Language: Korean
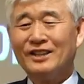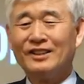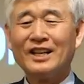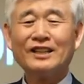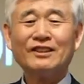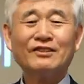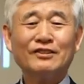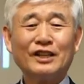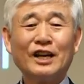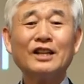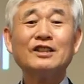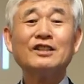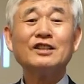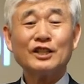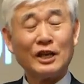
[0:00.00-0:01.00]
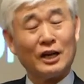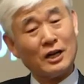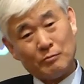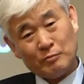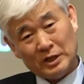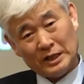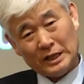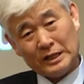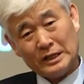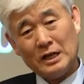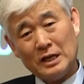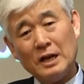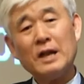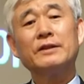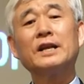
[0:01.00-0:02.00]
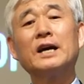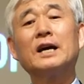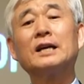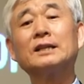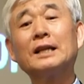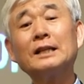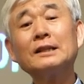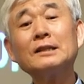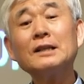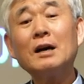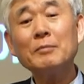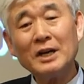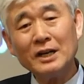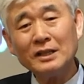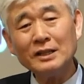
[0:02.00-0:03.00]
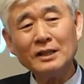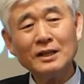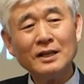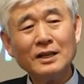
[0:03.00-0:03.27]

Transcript: 따뜻한 사람이 되자. 내가 따뜻하면